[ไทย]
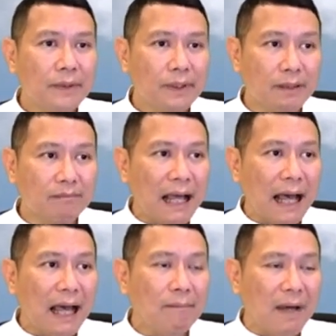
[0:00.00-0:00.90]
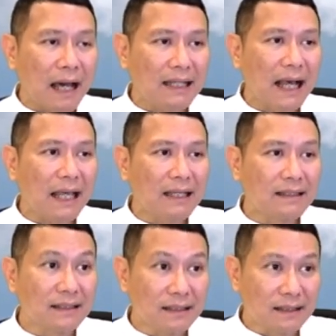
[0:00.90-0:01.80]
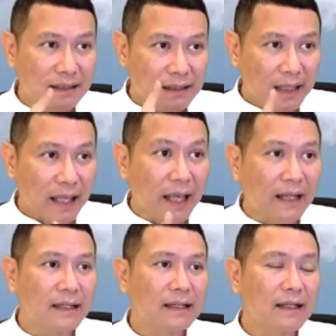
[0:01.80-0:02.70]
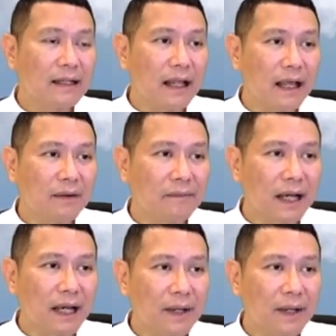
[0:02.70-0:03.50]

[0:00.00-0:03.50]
ลืมตาอ้าปากได้ คือเห็นนะว่า